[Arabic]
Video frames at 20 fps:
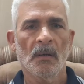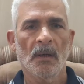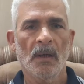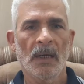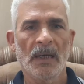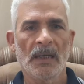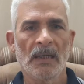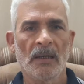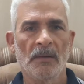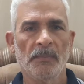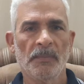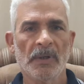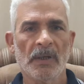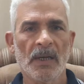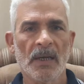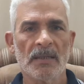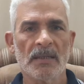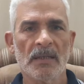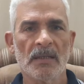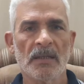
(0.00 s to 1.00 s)
اهلا بك
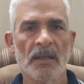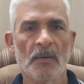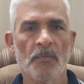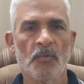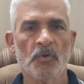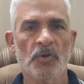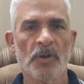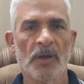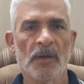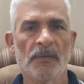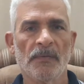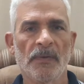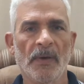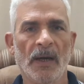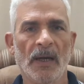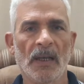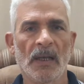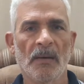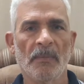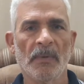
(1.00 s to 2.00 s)
عزيزنا المشاهد في
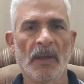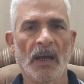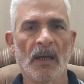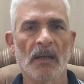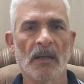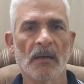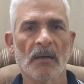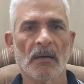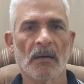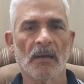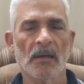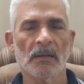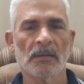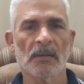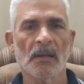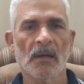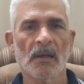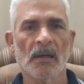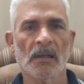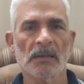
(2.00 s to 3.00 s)
حلقه من حلقات قناه
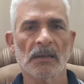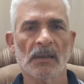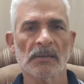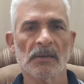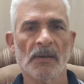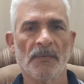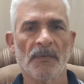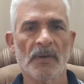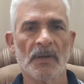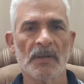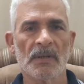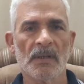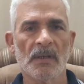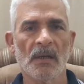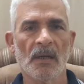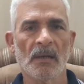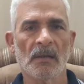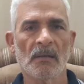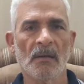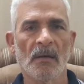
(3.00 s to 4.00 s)
نقاط عصافير
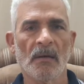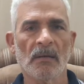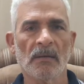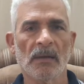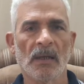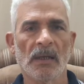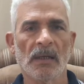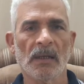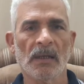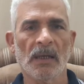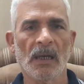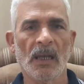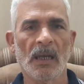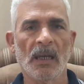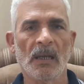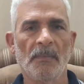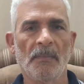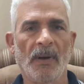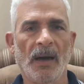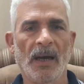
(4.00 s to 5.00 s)
الزينه النهارده
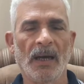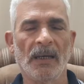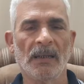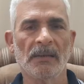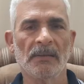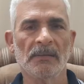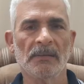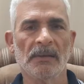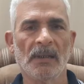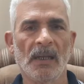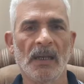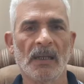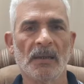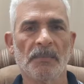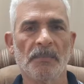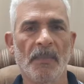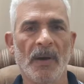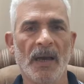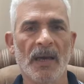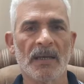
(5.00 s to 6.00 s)
هنتكلم عن
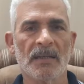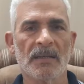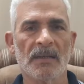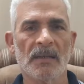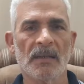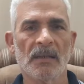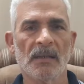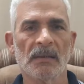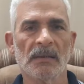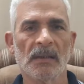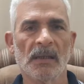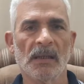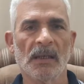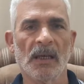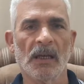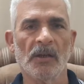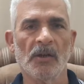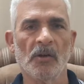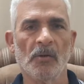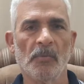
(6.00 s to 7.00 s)
ثلاث محاذير
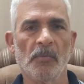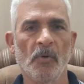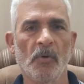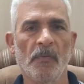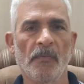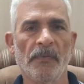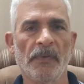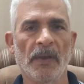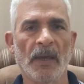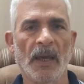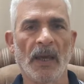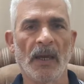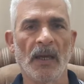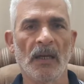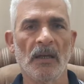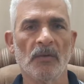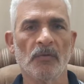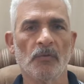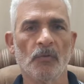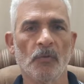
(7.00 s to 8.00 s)
تتجنبهم في
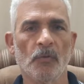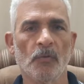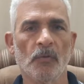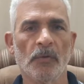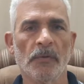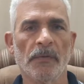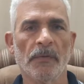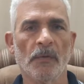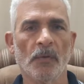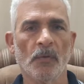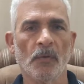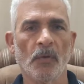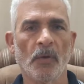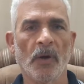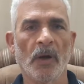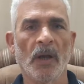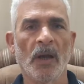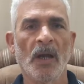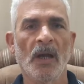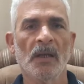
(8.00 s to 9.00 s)
حاله وجود فروخ
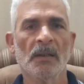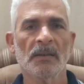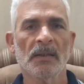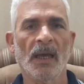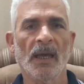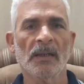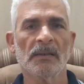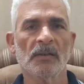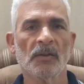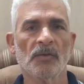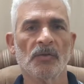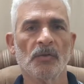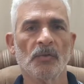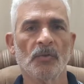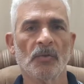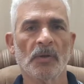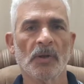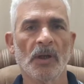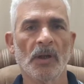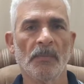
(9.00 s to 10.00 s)
تحت
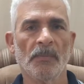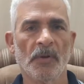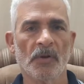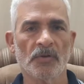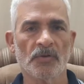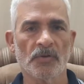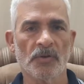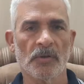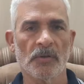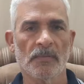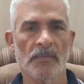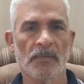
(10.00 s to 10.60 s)
طيور البادجي